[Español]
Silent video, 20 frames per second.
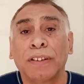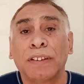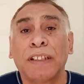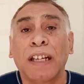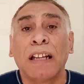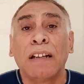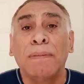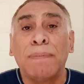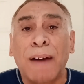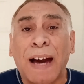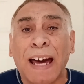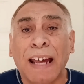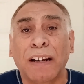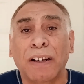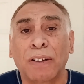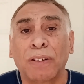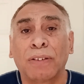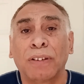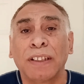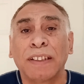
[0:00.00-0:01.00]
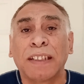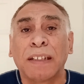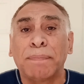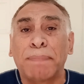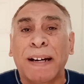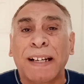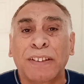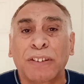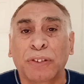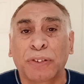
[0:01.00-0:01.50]
del barro, ese
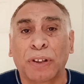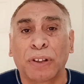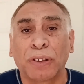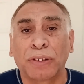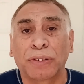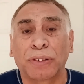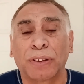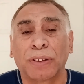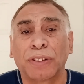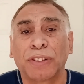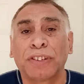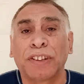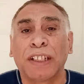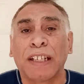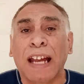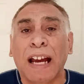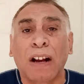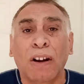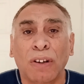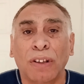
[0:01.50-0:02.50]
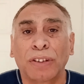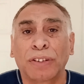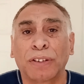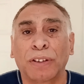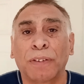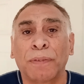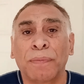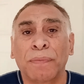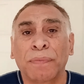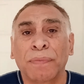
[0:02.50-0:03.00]
pastoso,
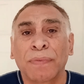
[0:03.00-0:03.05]
cenagoso,